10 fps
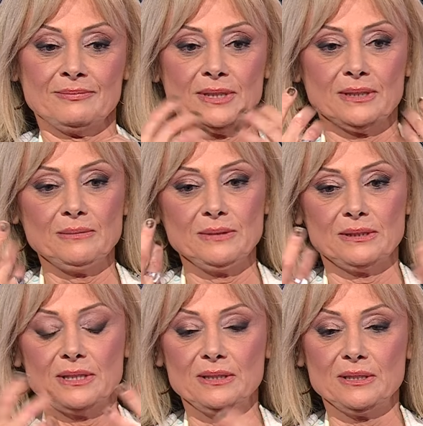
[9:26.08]
Bakar mısın
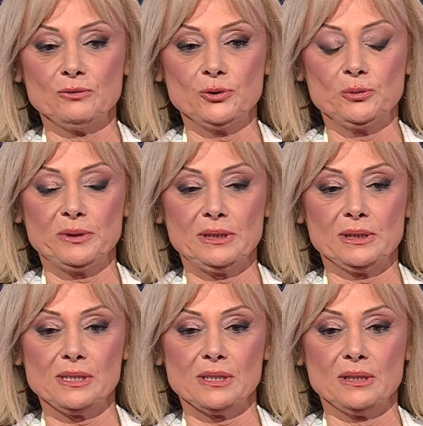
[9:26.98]
nereden vurdu beni
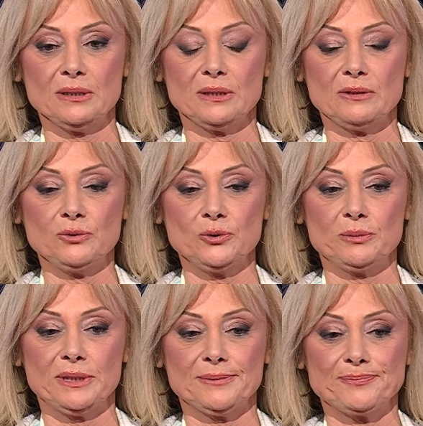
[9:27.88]
ya? Sağlıktan vurdu beni.